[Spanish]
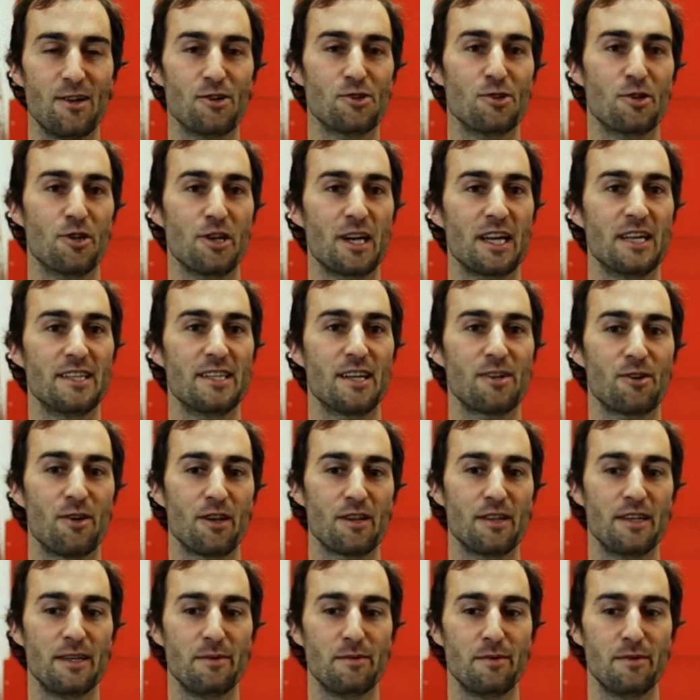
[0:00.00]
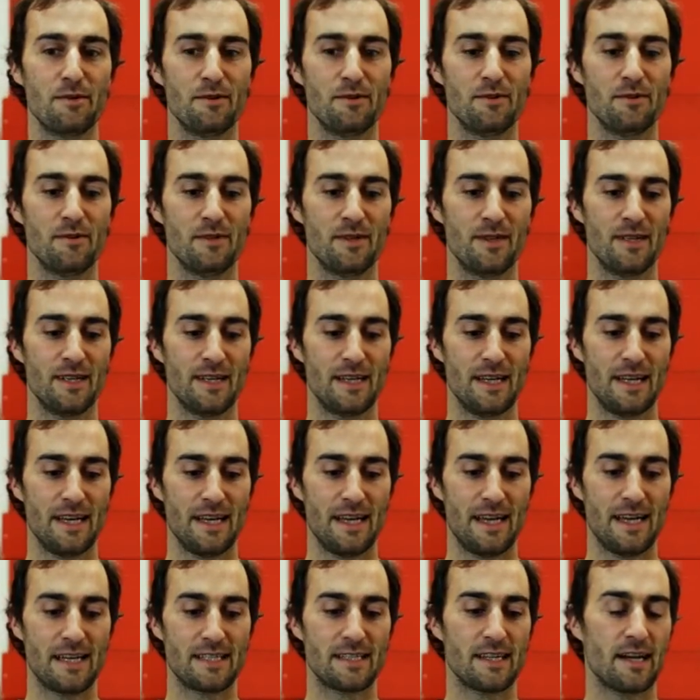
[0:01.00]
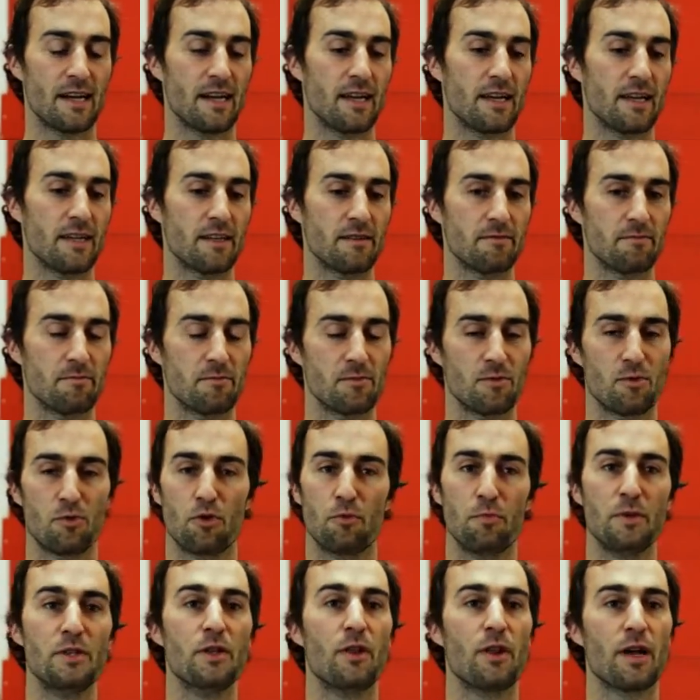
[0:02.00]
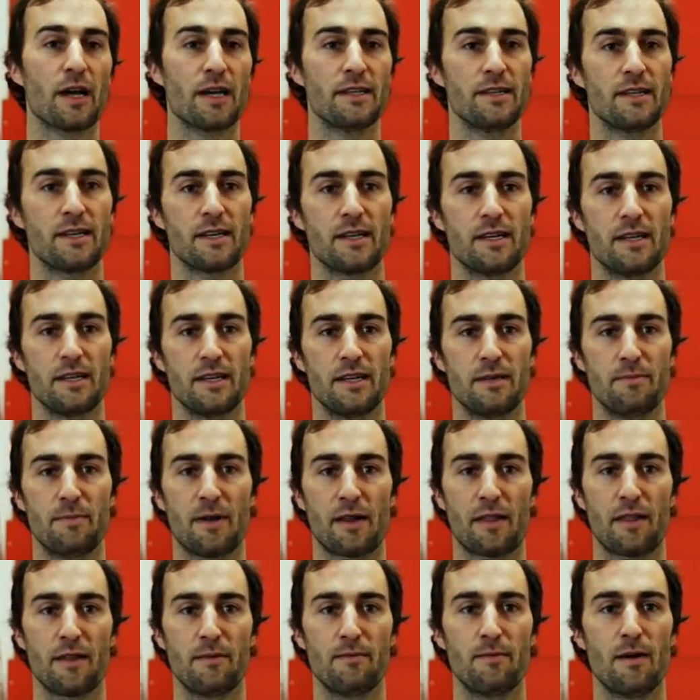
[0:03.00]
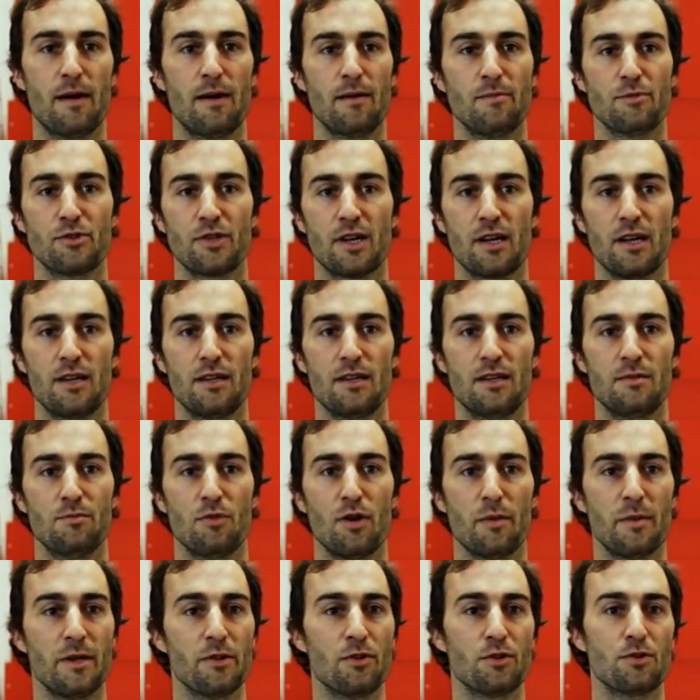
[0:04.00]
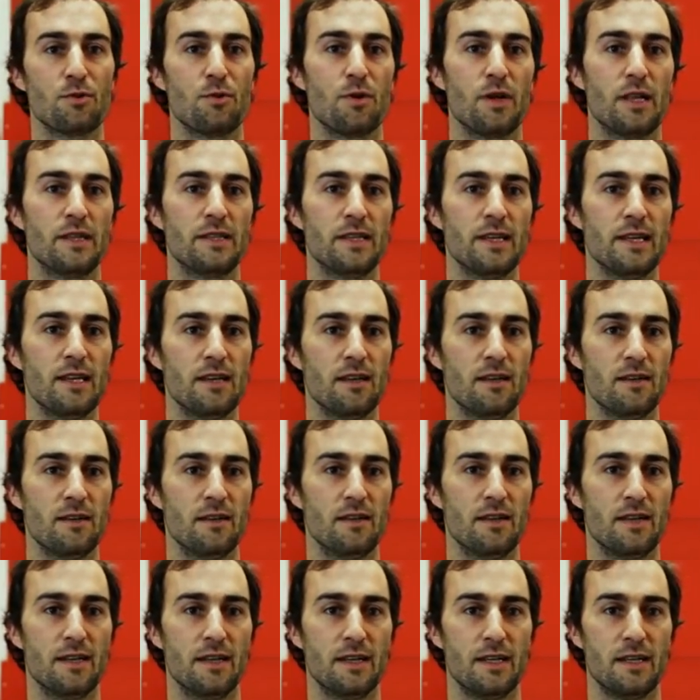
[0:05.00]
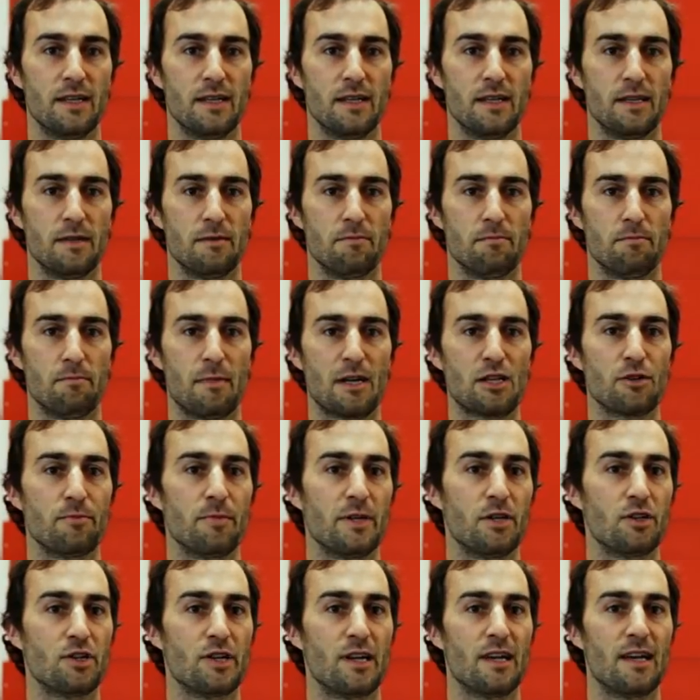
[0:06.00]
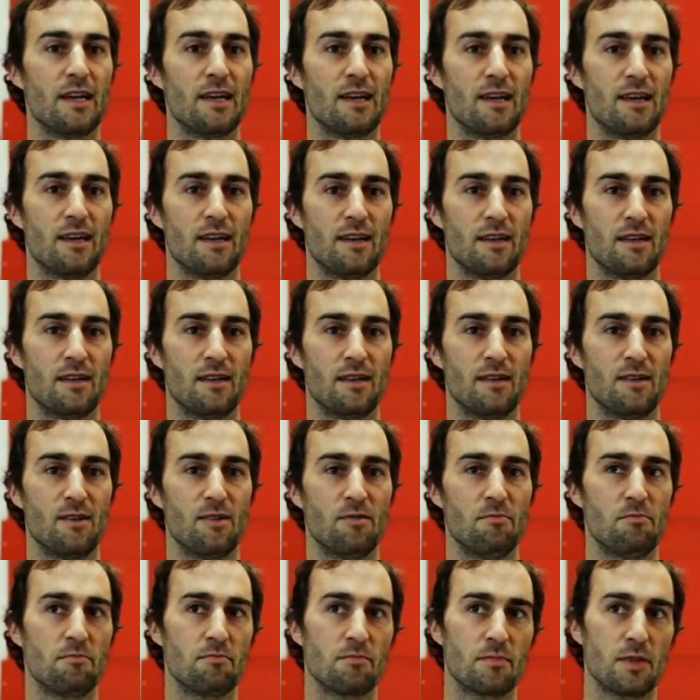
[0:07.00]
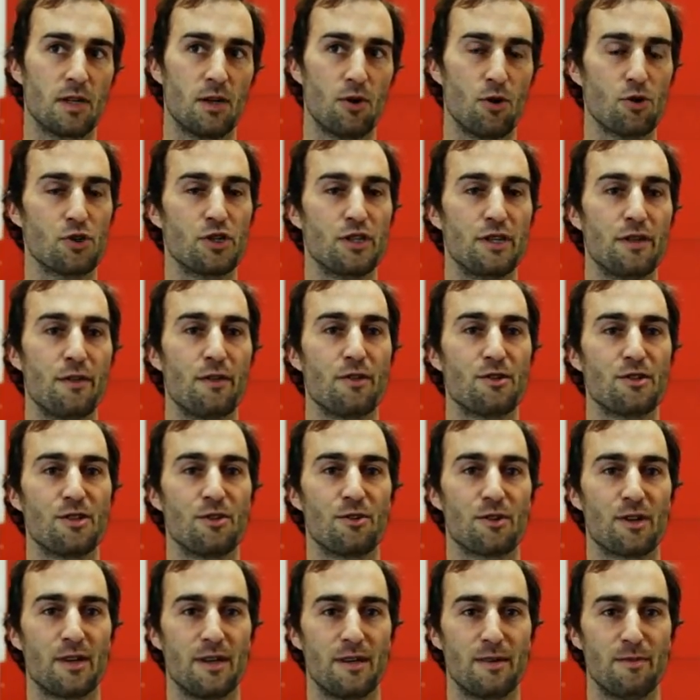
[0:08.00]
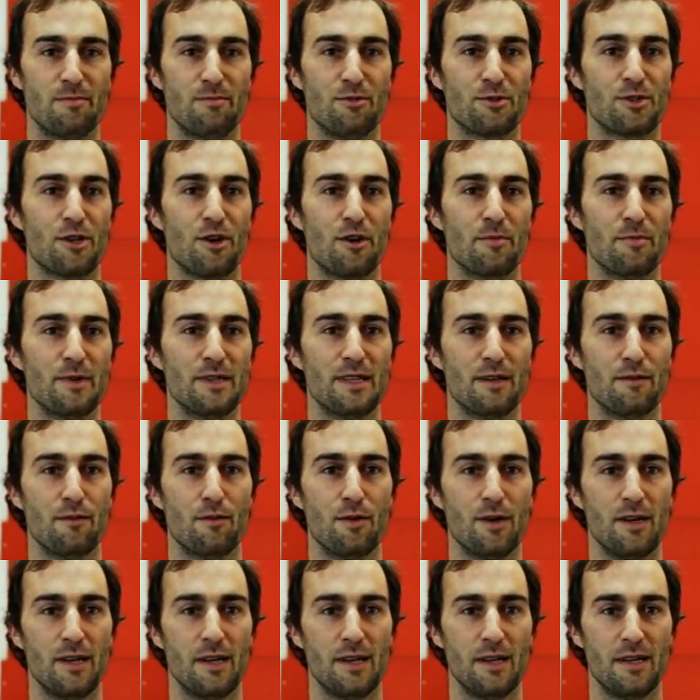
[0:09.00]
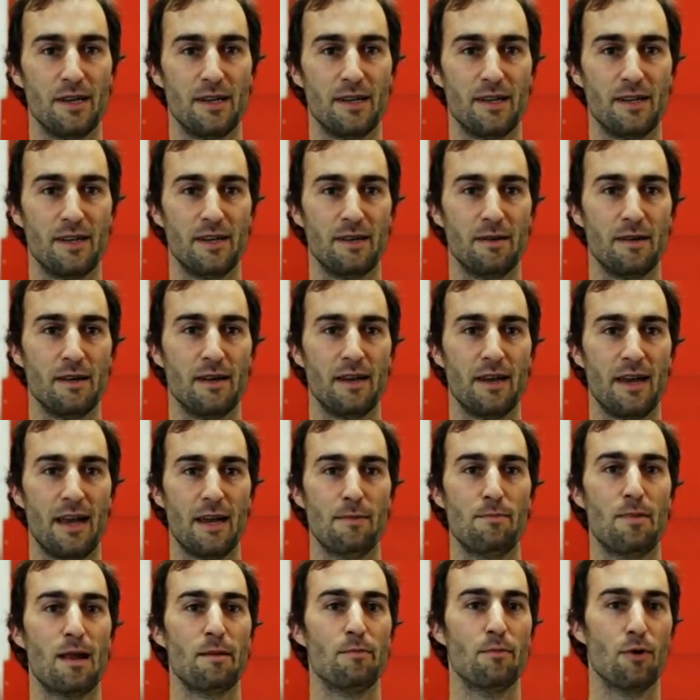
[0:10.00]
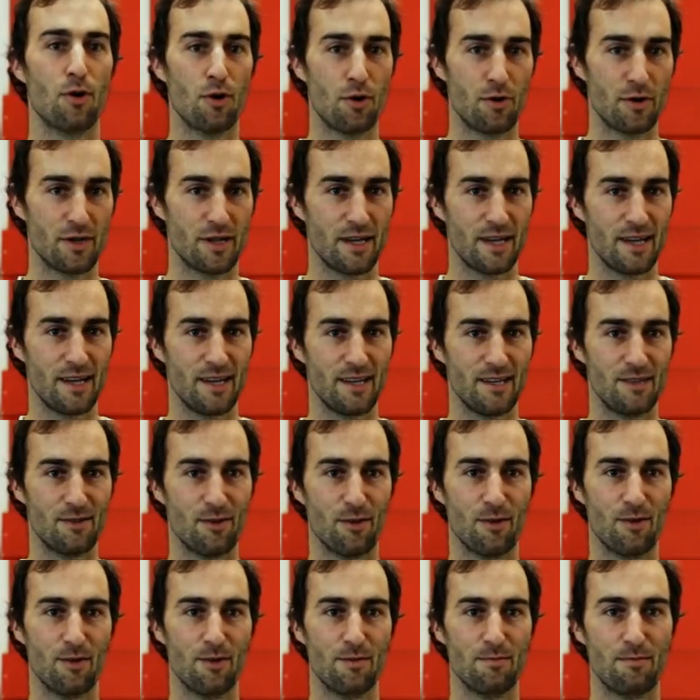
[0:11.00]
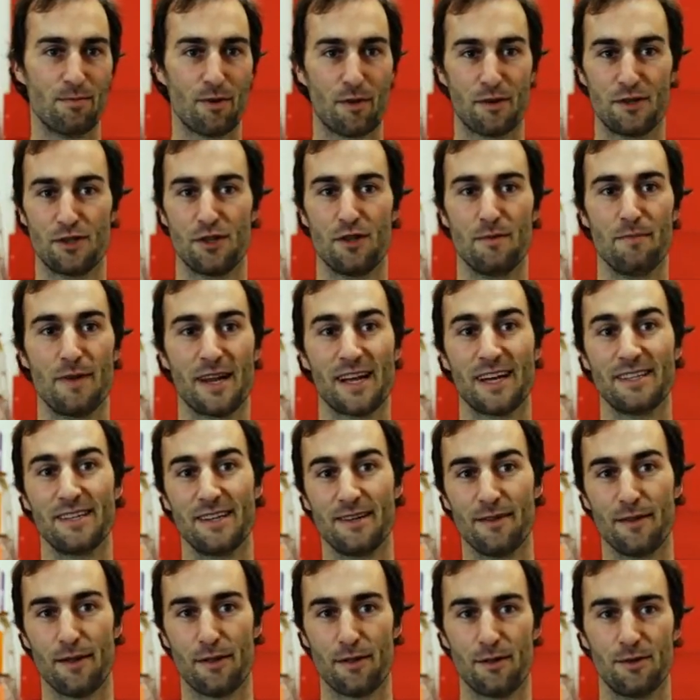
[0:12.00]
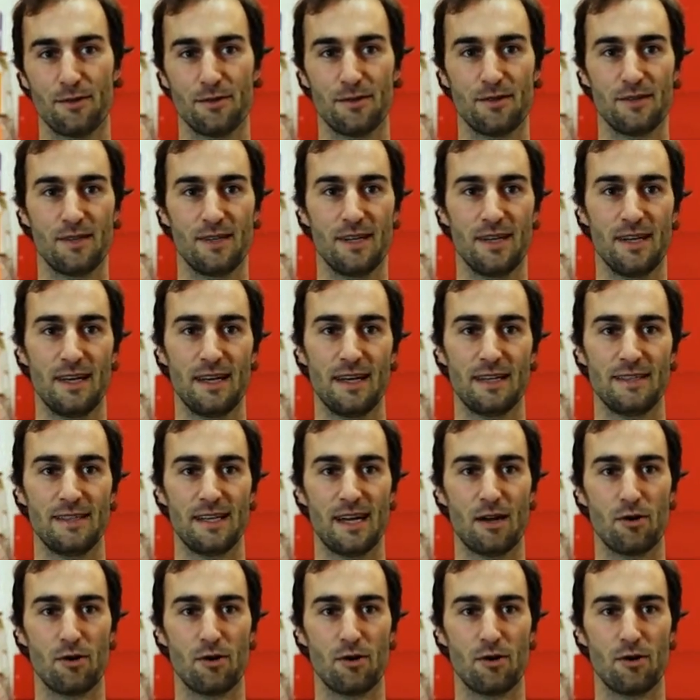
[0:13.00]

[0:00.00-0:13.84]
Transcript: Los orígenes del colectivo están en un grupito de gente que participábamos en el movimiento estudiantil. Más o menos eran los inicios de lo que posteriormente fue el Plan Bolonia y todo el proceso de mercantilización de la